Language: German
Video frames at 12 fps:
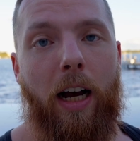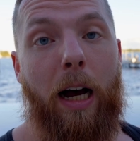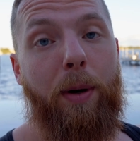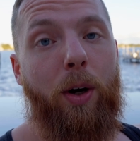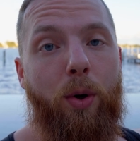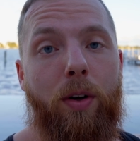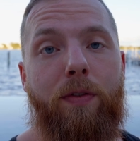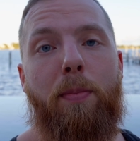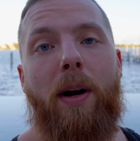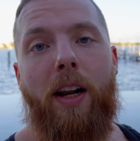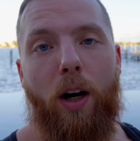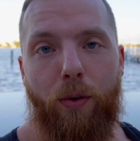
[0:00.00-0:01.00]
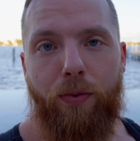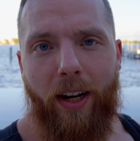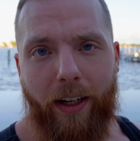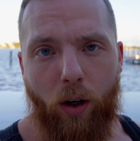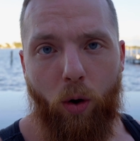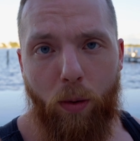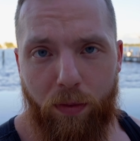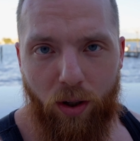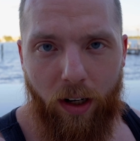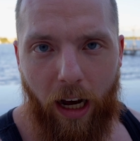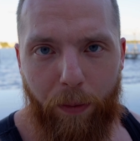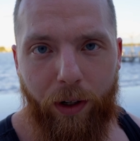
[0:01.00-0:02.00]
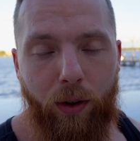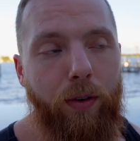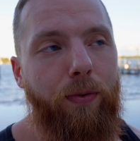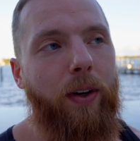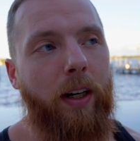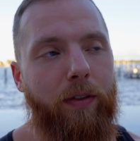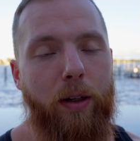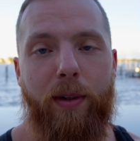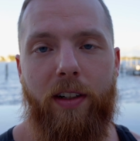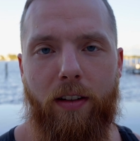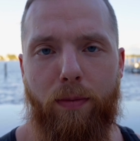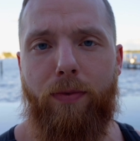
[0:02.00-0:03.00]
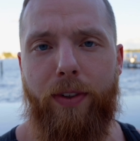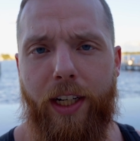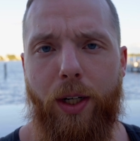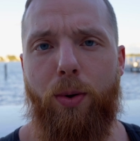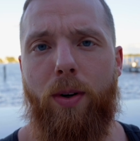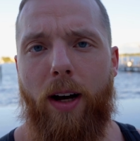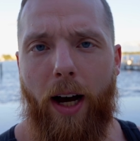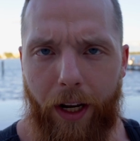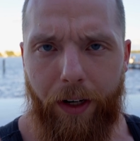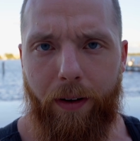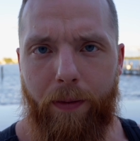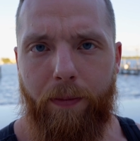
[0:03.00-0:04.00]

Aber hören wir mal auf, lange rumzulabern und fangen wir mit diesem Video an.